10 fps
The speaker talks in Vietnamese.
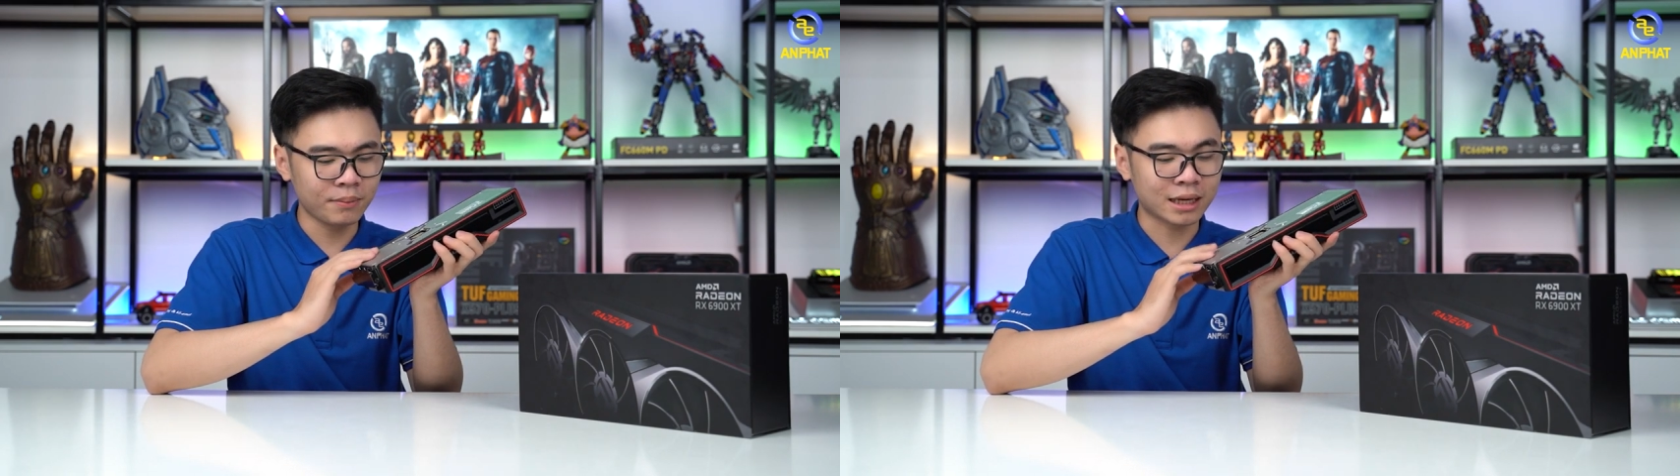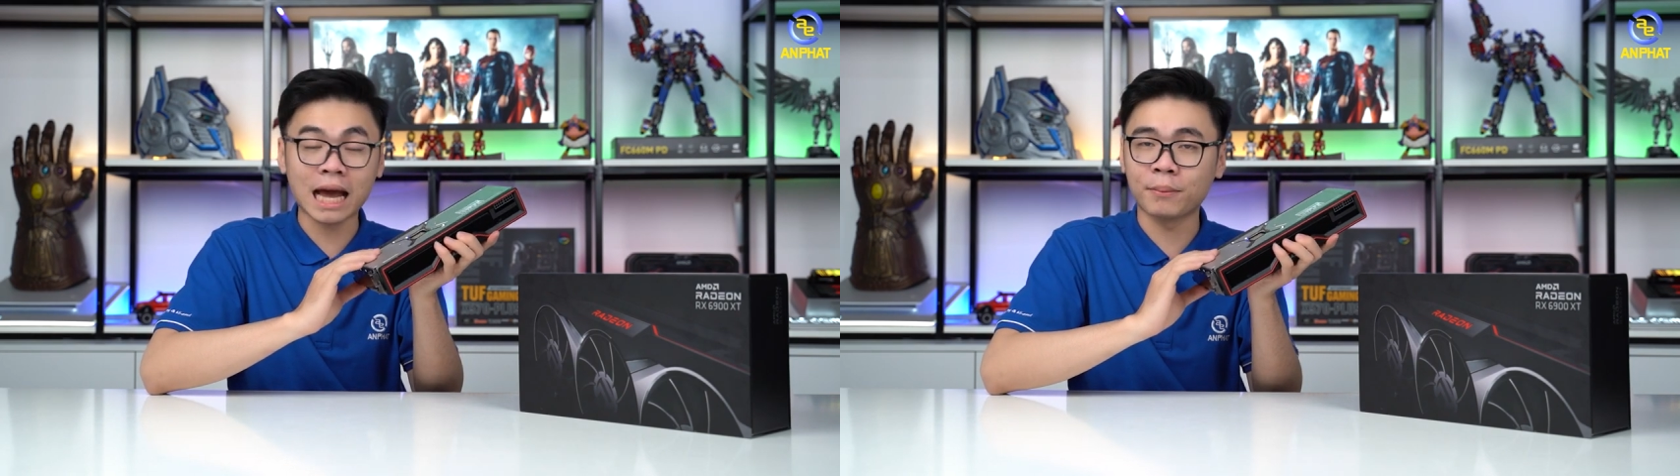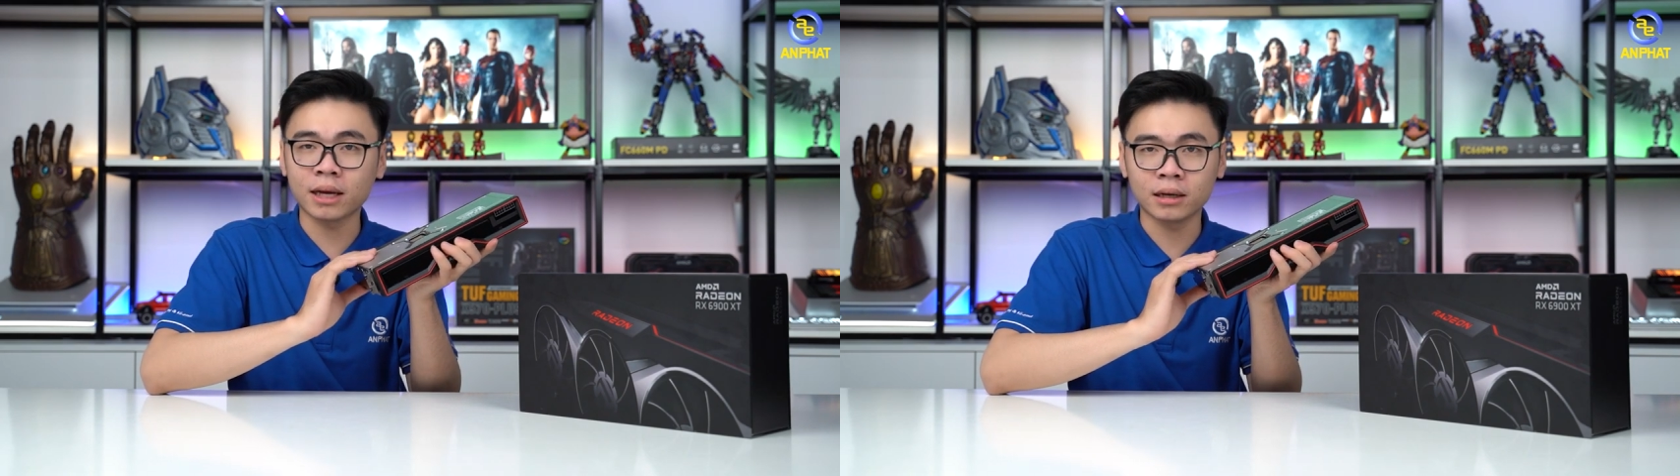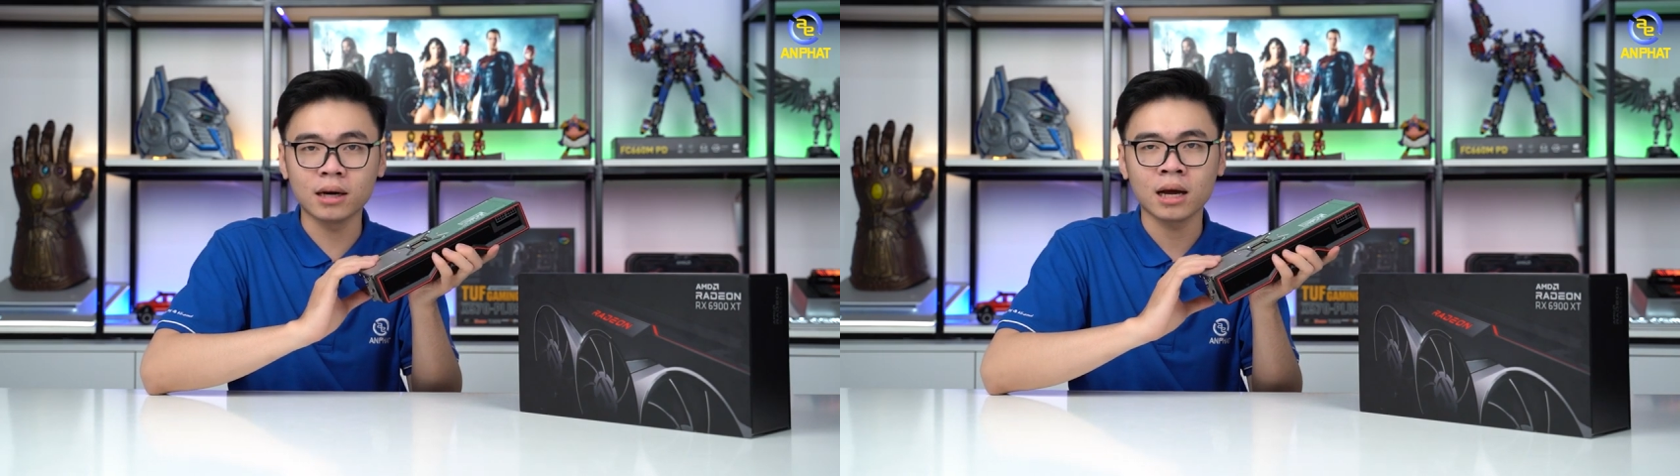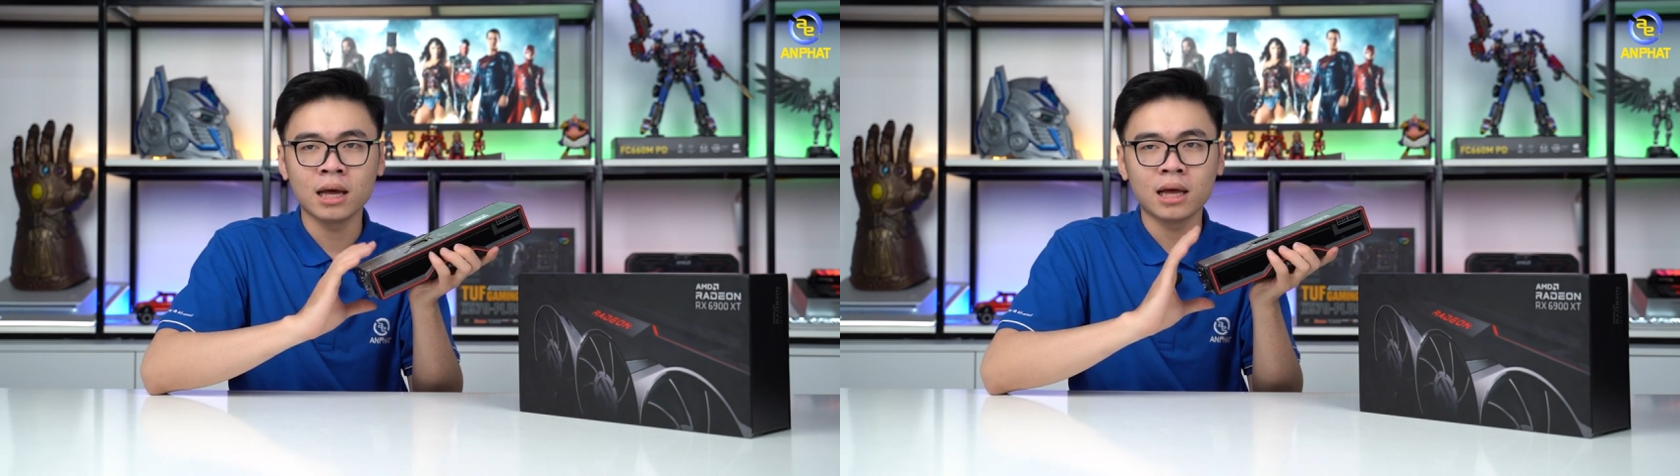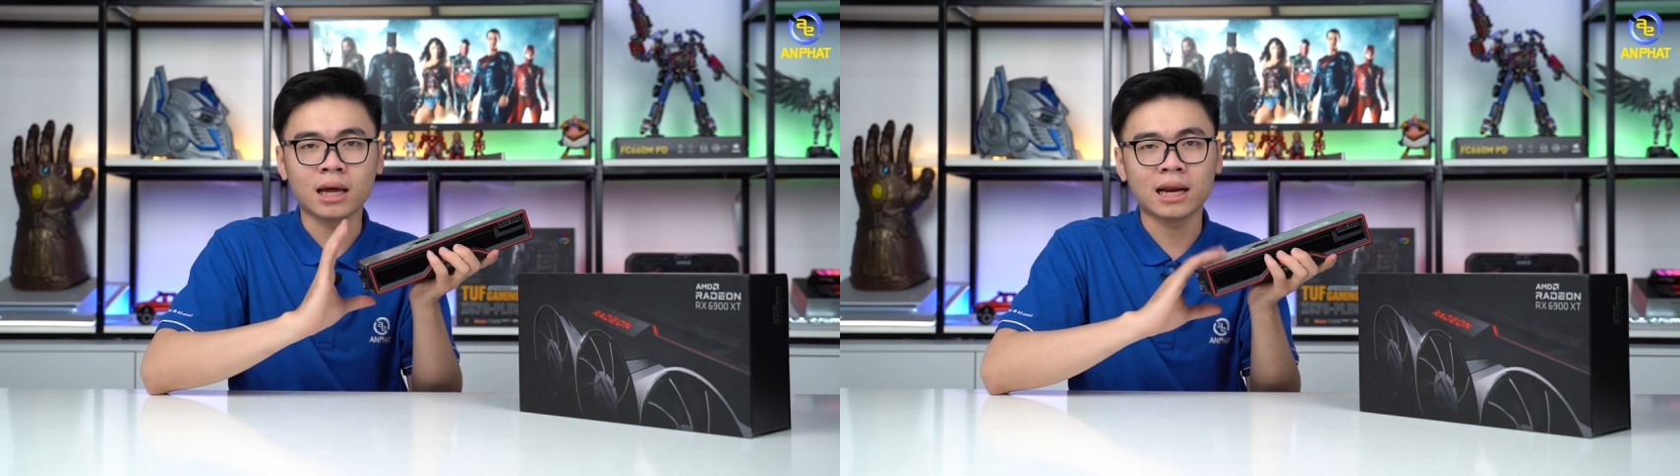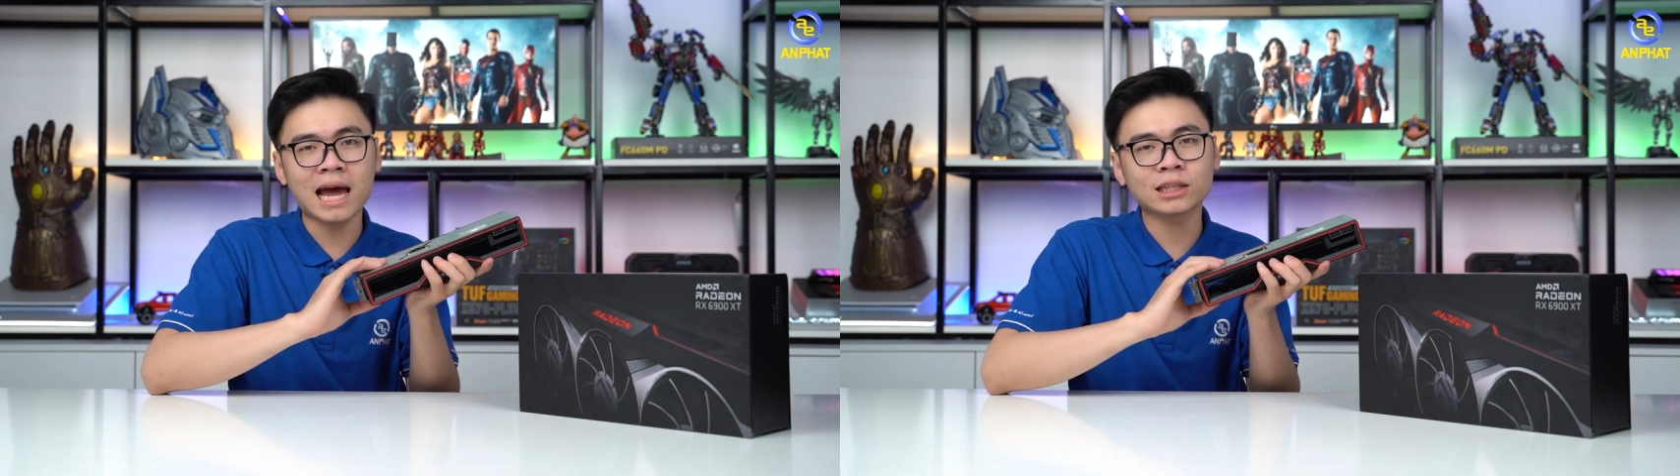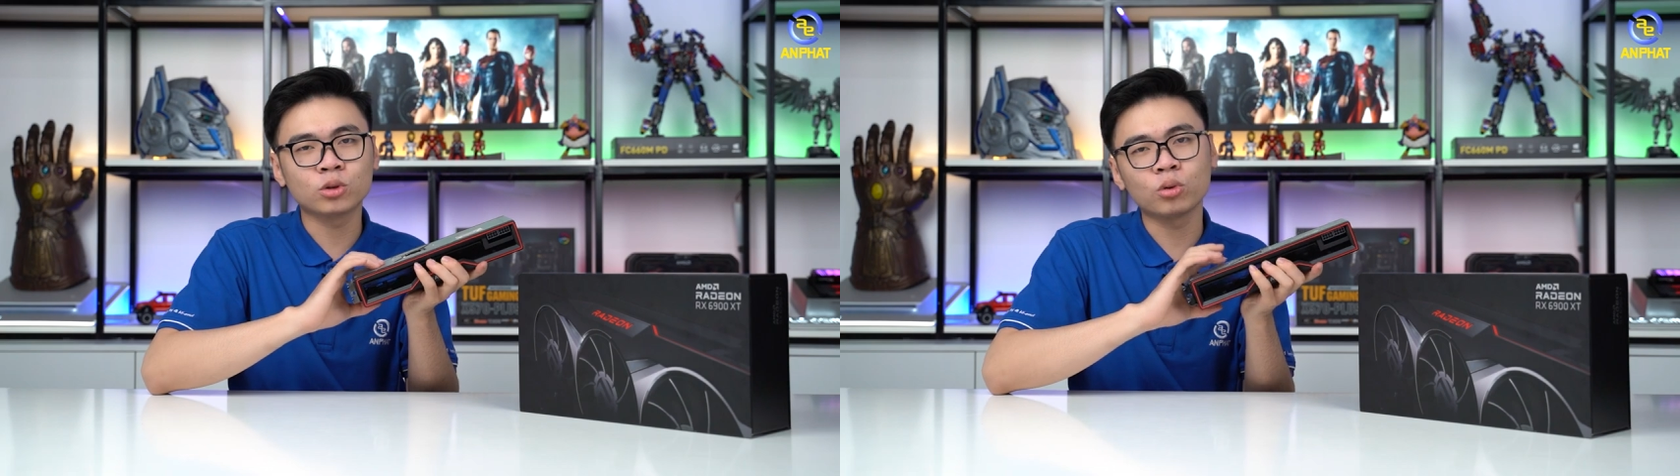mình cảm nhận được là
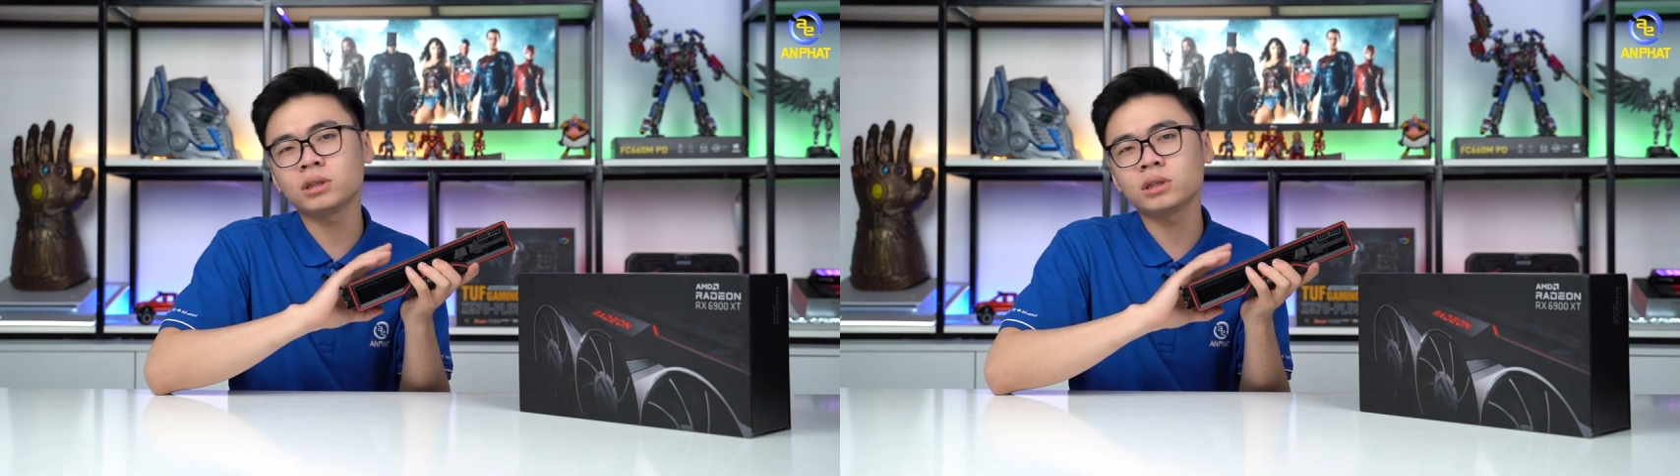đa số